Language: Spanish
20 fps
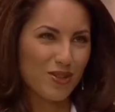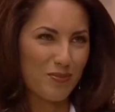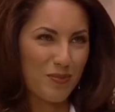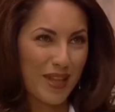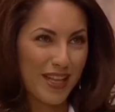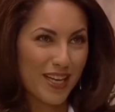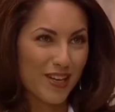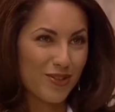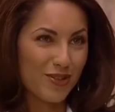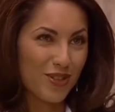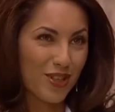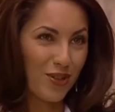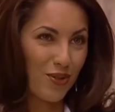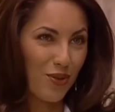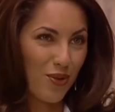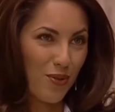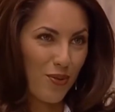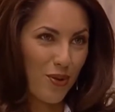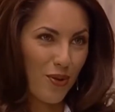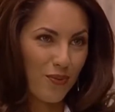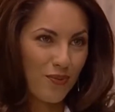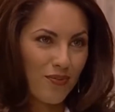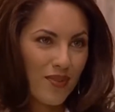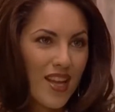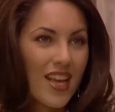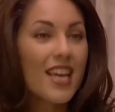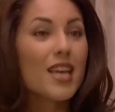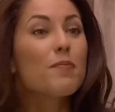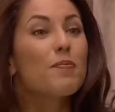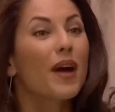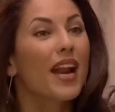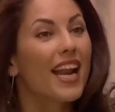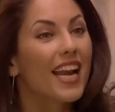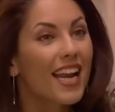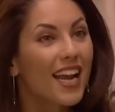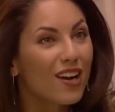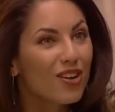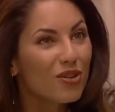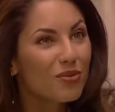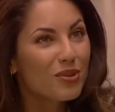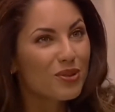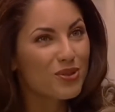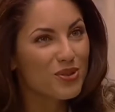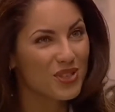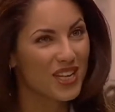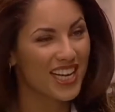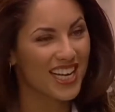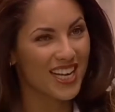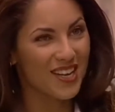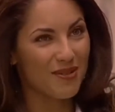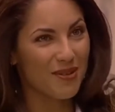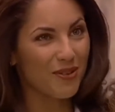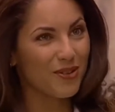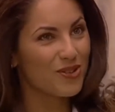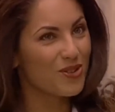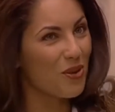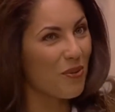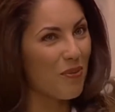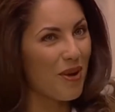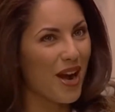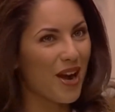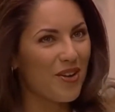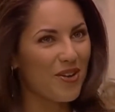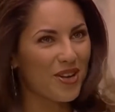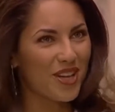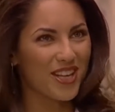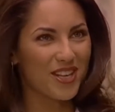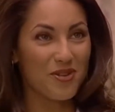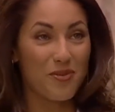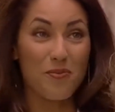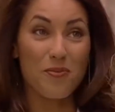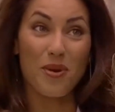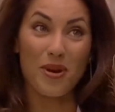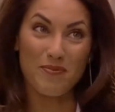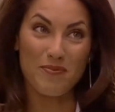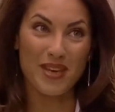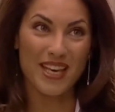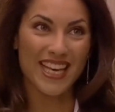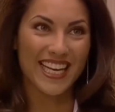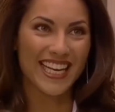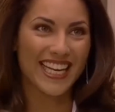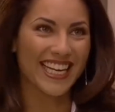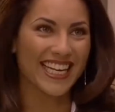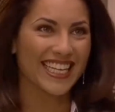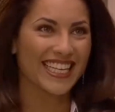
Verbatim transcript: los padrinos de tu novio. Y para el lago me gustaría llevar un sombrero y un buen bikini.